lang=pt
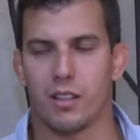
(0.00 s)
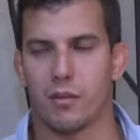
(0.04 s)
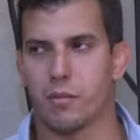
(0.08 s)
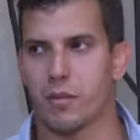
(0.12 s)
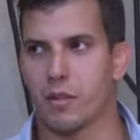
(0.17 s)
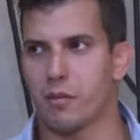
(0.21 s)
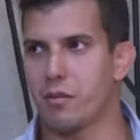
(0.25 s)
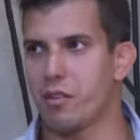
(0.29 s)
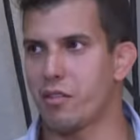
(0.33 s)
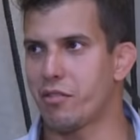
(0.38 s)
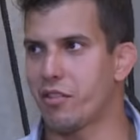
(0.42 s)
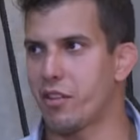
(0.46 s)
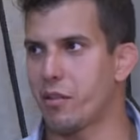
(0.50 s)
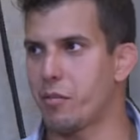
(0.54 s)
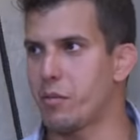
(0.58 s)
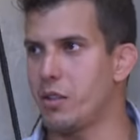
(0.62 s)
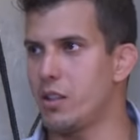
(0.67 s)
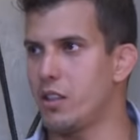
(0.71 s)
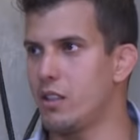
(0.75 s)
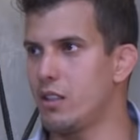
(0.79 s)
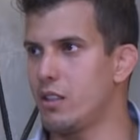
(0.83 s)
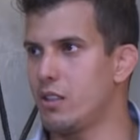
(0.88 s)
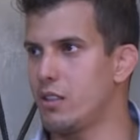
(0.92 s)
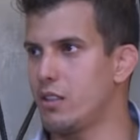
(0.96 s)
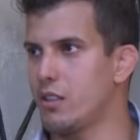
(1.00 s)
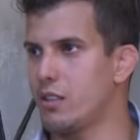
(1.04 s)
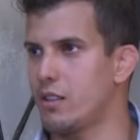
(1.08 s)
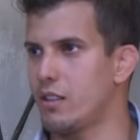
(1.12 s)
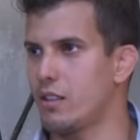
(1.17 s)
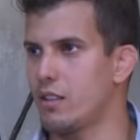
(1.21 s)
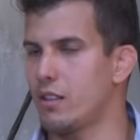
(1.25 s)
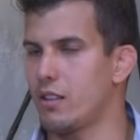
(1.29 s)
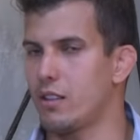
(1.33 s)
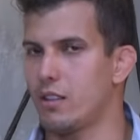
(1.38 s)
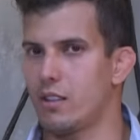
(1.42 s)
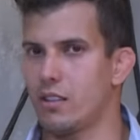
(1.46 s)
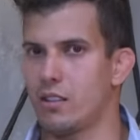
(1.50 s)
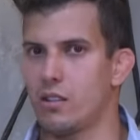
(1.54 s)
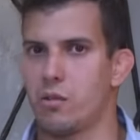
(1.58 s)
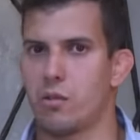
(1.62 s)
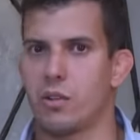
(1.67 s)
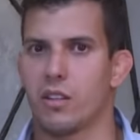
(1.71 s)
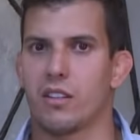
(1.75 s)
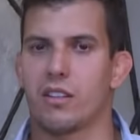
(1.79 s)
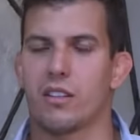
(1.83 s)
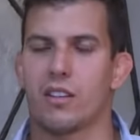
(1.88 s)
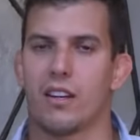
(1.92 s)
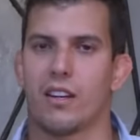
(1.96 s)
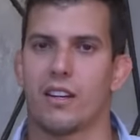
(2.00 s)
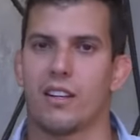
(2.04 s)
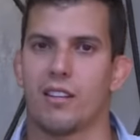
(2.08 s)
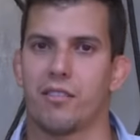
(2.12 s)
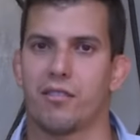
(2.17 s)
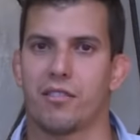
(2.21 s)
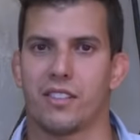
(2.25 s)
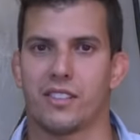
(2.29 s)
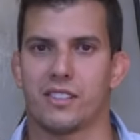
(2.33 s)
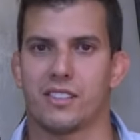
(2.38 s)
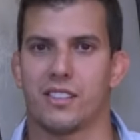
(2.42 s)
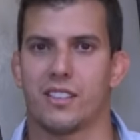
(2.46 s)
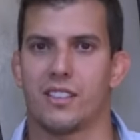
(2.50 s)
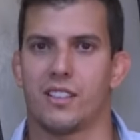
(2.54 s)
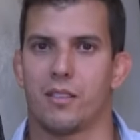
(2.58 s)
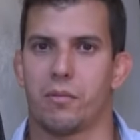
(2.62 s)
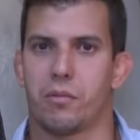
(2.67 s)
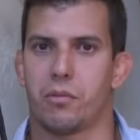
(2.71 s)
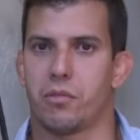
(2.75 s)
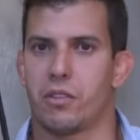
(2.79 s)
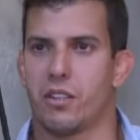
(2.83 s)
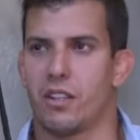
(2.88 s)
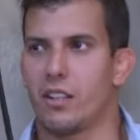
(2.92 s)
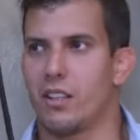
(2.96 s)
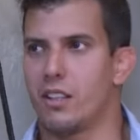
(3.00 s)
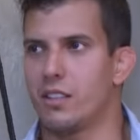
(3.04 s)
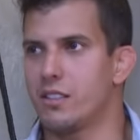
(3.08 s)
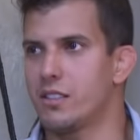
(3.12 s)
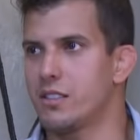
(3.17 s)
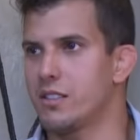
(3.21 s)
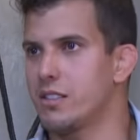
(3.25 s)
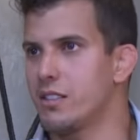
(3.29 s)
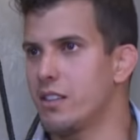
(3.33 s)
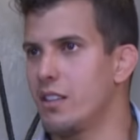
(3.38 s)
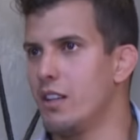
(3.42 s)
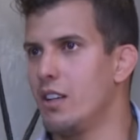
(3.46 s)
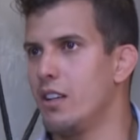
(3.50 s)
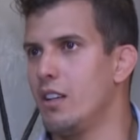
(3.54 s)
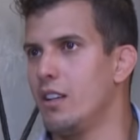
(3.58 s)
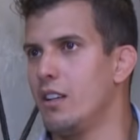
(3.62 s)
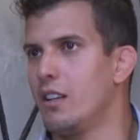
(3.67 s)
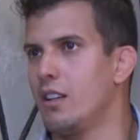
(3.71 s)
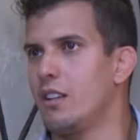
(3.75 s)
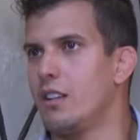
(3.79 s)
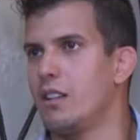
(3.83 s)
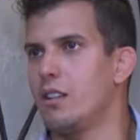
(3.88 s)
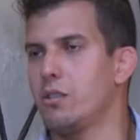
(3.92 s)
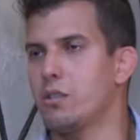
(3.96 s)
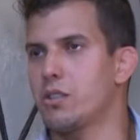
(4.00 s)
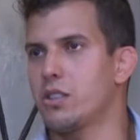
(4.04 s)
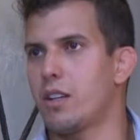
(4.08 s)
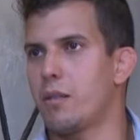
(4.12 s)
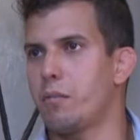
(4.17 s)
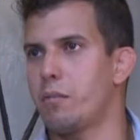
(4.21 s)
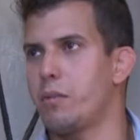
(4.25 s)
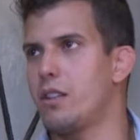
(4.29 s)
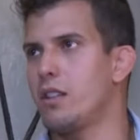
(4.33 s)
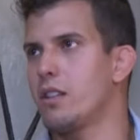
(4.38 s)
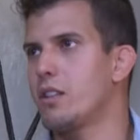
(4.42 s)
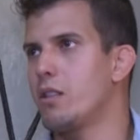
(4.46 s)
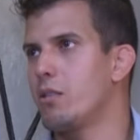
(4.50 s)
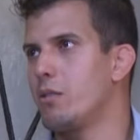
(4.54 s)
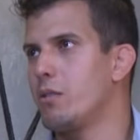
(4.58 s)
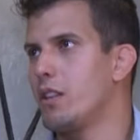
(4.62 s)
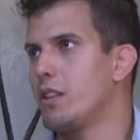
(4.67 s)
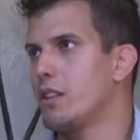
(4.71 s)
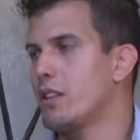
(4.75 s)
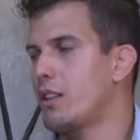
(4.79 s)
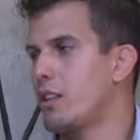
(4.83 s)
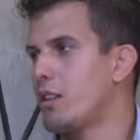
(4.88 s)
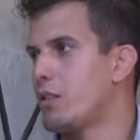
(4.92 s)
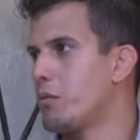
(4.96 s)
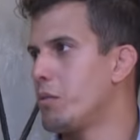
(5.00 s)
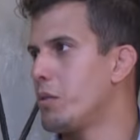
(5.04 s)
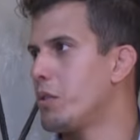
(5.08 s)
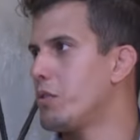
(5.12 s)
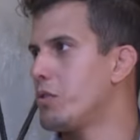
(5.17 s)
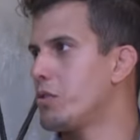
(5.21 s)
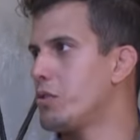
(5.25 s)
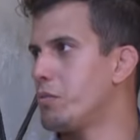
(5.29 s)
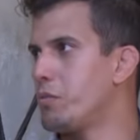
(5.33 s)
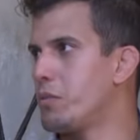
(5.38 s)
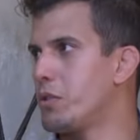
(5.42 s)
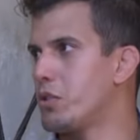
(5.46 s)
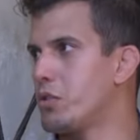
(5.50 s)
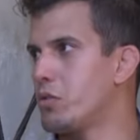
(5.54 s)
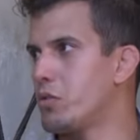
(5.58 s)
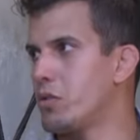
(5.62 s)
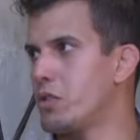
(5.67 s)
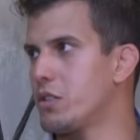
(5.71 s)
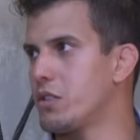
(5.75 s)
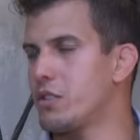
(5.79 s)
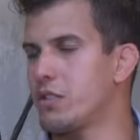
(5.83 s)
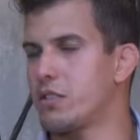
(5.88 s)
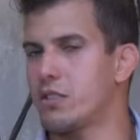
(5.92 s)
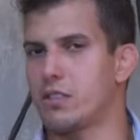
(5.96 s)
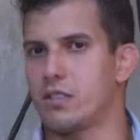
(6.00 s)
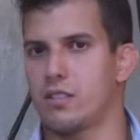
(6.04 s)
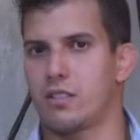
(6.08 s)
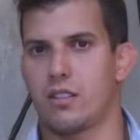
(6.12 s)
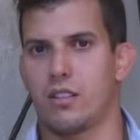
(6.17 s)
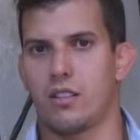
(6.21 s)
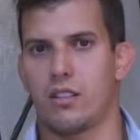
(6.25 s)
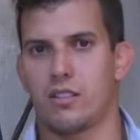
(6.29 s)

e para minha família, é, eu entrei na Fazenda por eles. E eu sabia que eu ia estar tá no meio de pessoas